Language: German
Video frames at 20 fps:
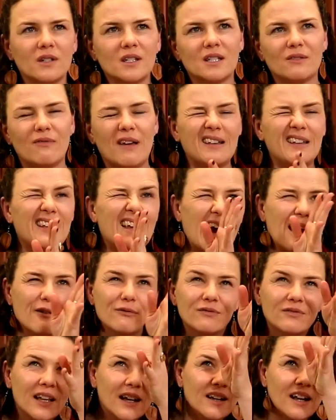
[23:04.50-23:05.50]
ist, wenn die
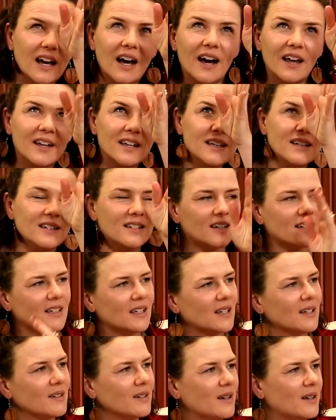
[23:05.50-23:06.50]
Affen dann gerade hinter
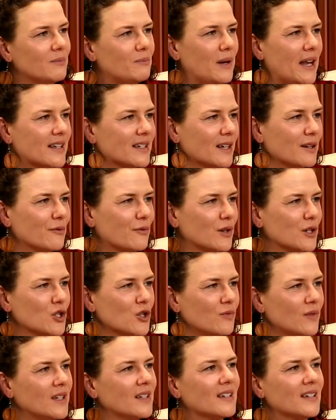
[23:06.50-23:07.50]
den äh, Blättern
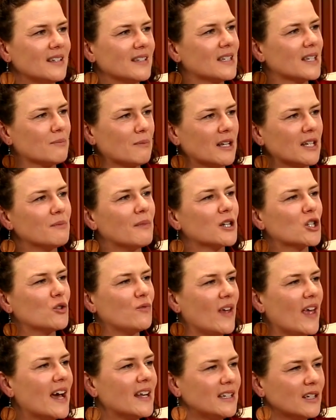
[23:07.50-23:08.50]
verschwinden, ist es manchmal
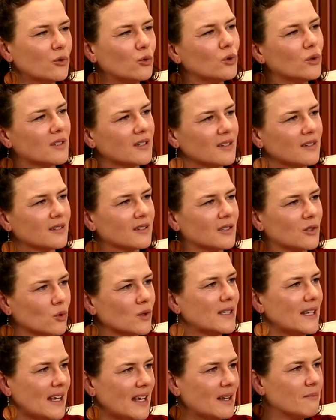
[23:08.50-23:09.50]
schwer, die gut zu
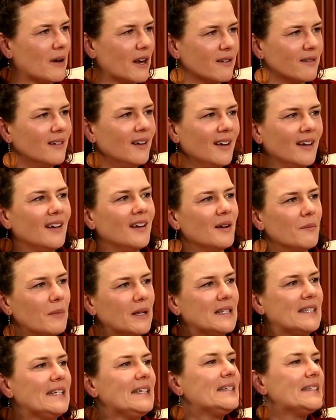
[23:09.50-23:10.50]
sehen. Man, ja.
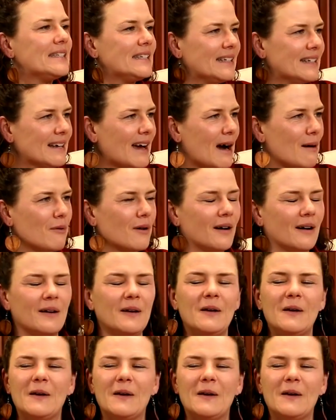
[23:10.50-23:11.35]
man sieht sie, aber